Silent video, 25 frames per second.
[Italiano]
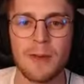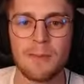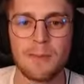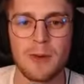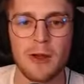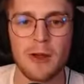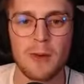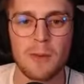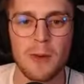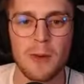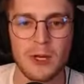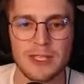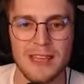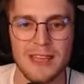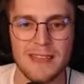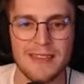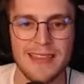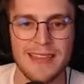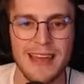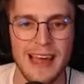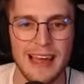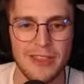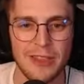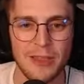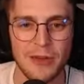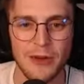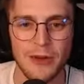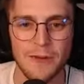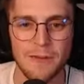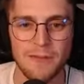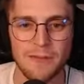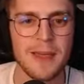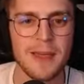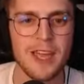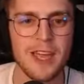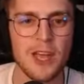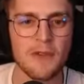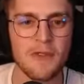il primo boss è andato
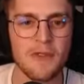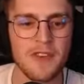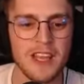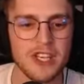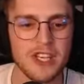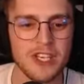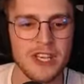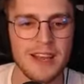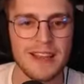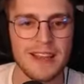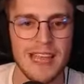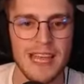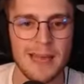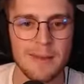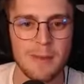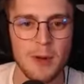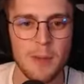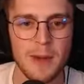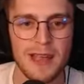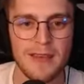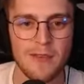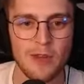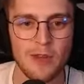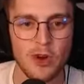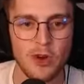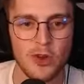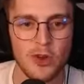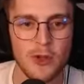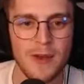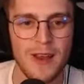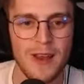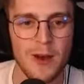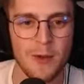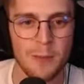Dimmi che non finisce la demo perché voglio continuare